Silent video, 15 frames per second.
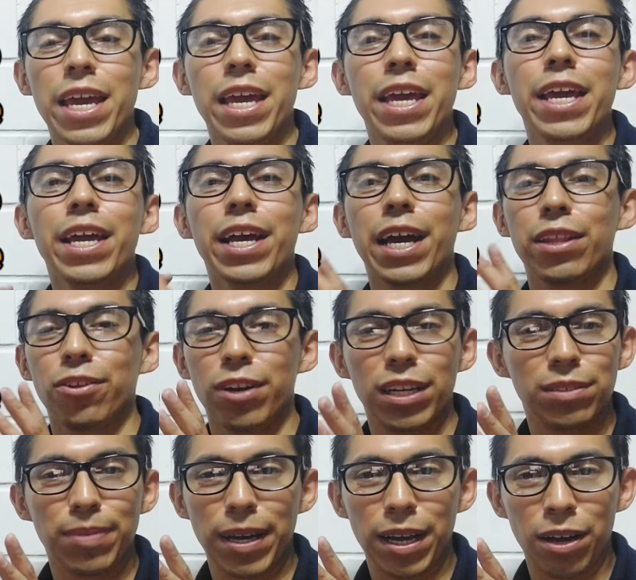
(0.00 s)
Y que no
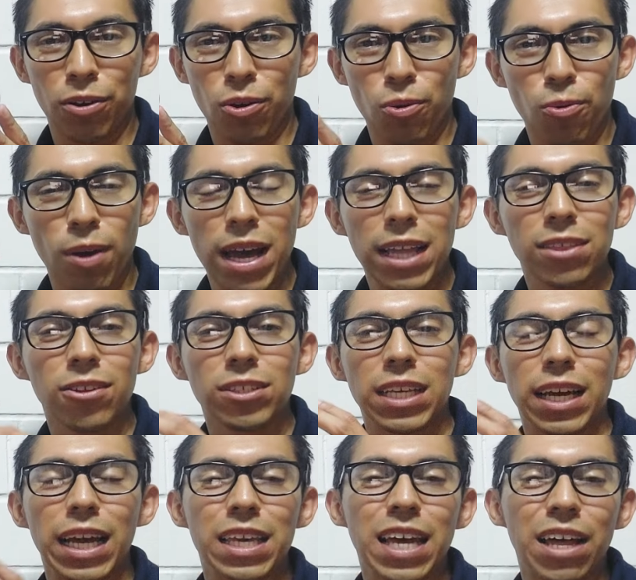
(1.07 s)
les vengan con cuentos
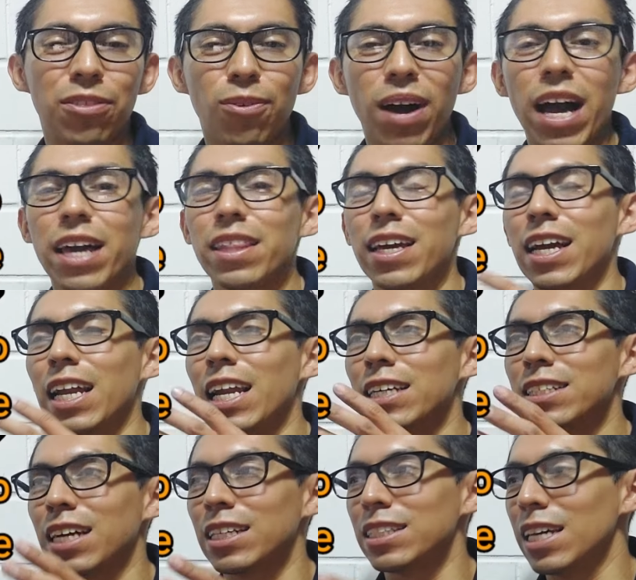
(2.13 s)
de que ya no hay, de que
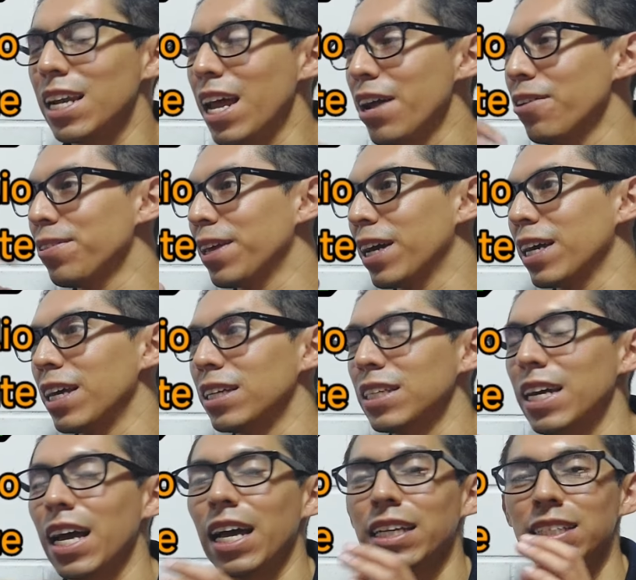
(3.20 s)
las cancelaron, de que ya
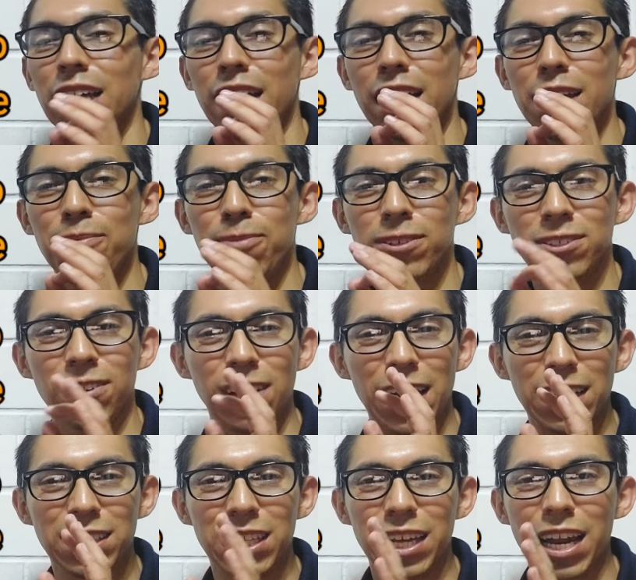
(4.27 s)
se... Seguimos con
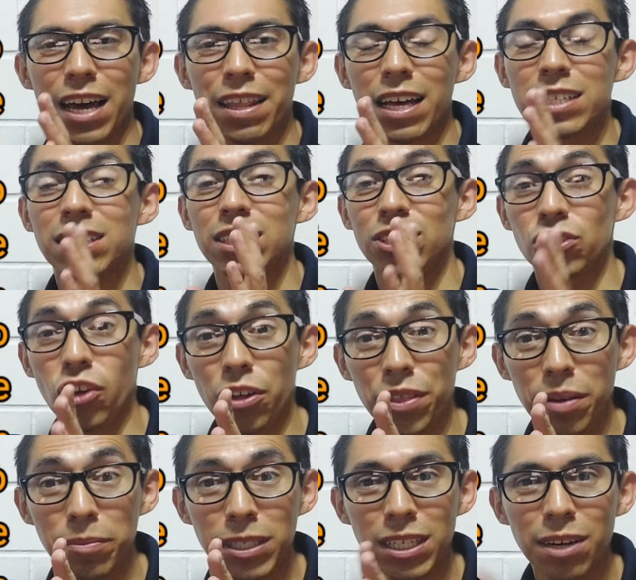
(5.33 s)
las tiradas.
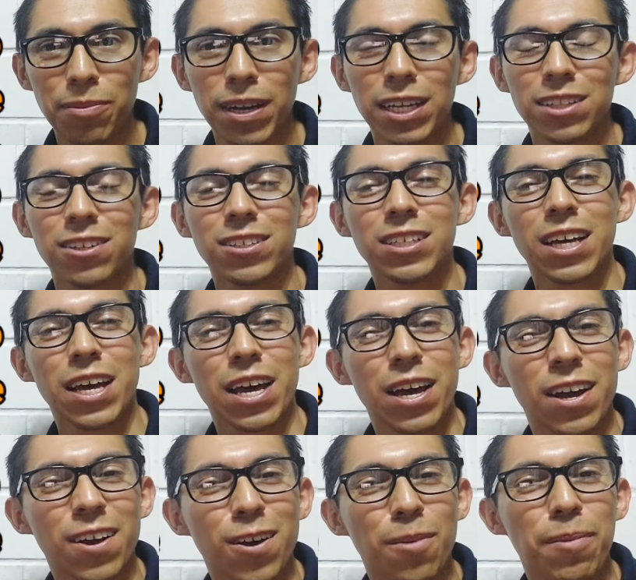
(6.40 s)
¿Dónde, mis hermanitos?
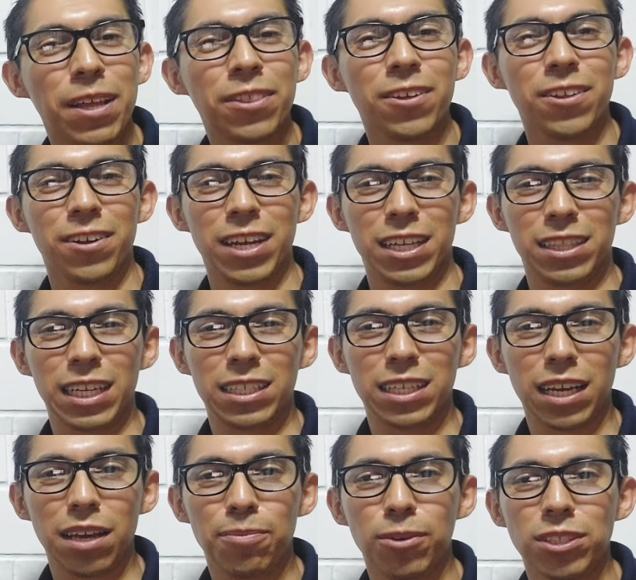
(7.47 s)
Comando de Oriente.
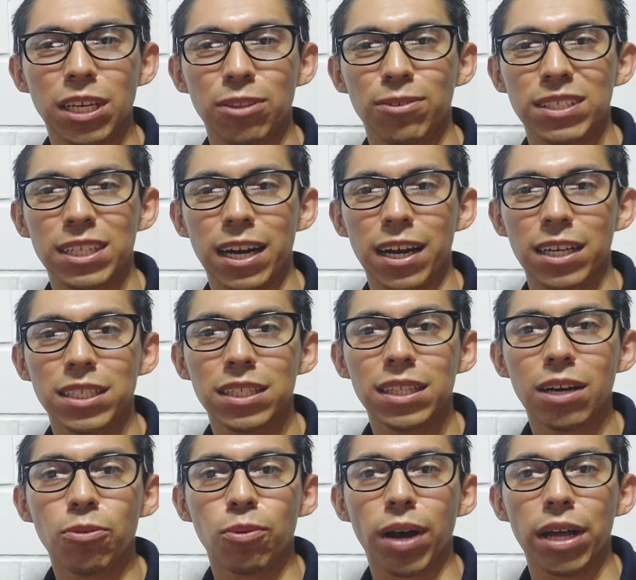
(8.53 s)
Seguimos en nuestra
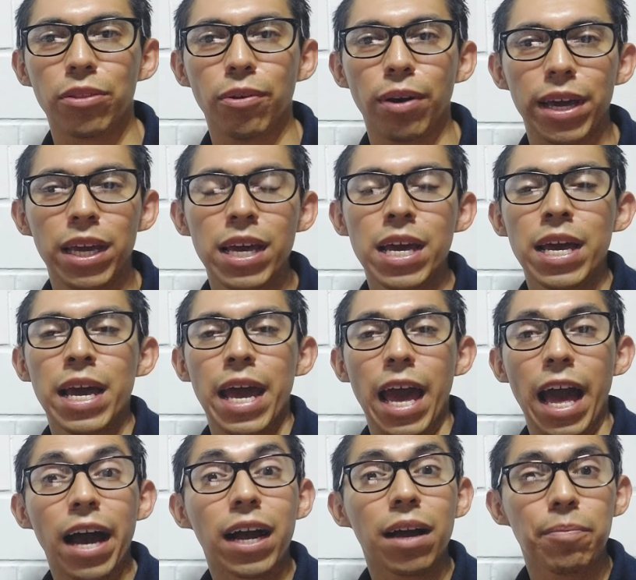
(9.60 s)
casita jugando ahí
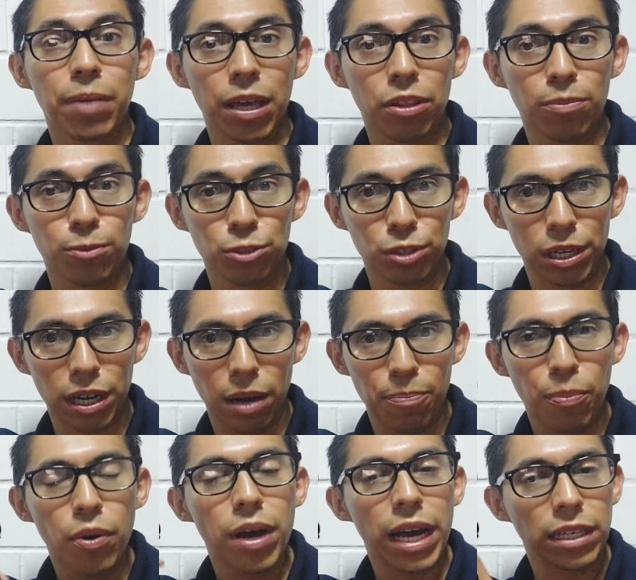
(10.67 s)
ha cambiado mucho el
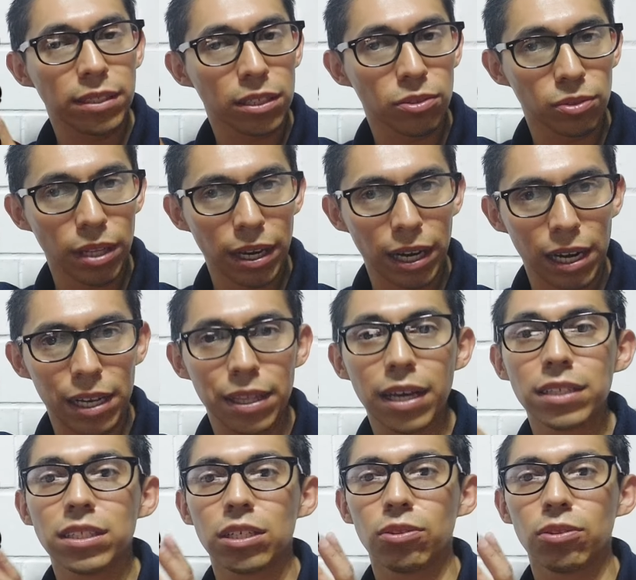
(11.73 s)
campo, esa es una realidad.